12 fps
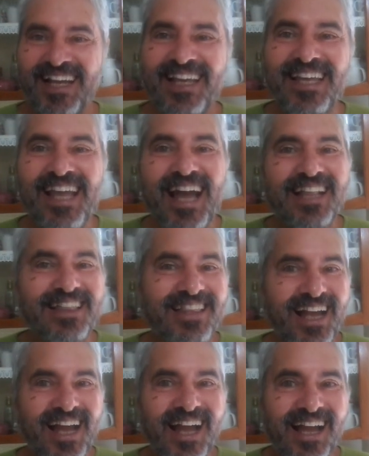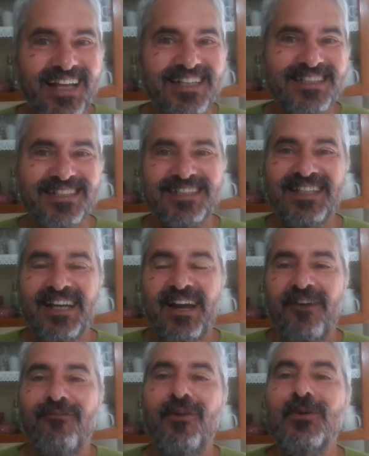E atrás
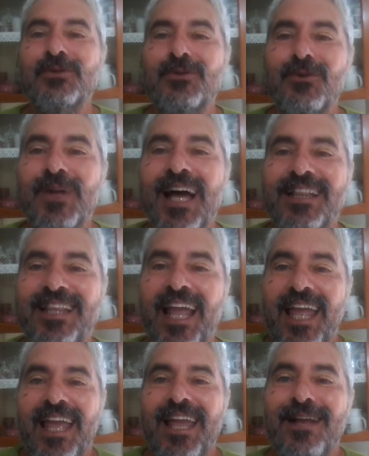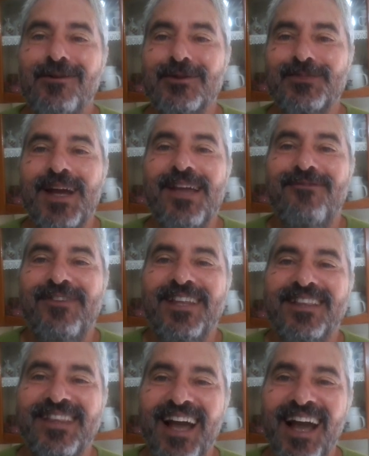vão os culateiros para
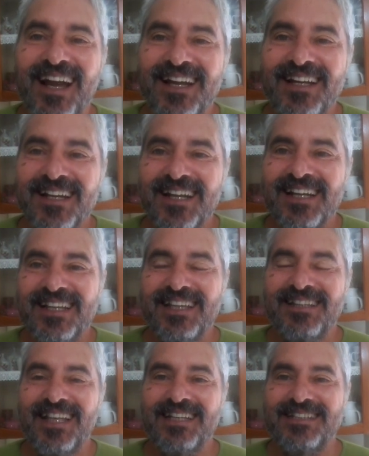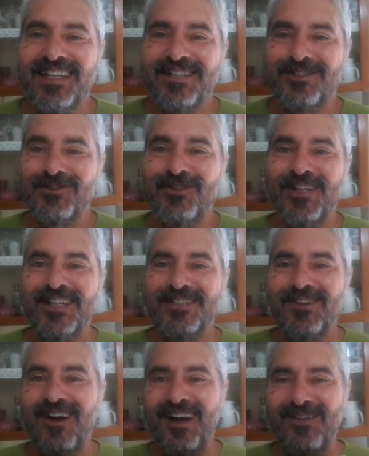evitar que
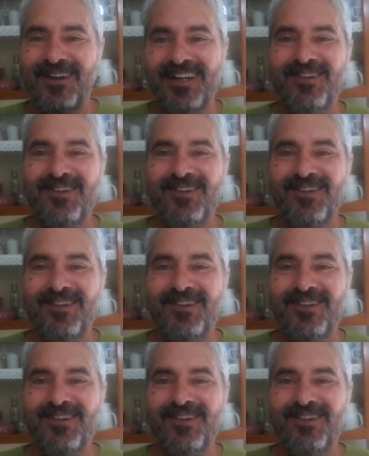desertores, ó.